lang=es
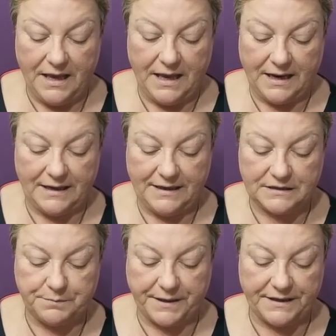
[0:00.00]

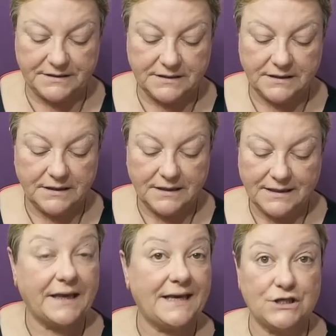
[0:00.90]
Aliexpress,
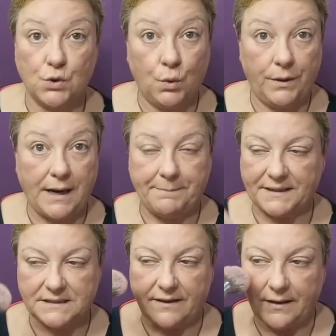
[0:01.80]
que es una
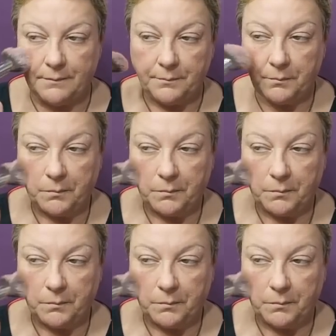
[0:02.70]
pasada.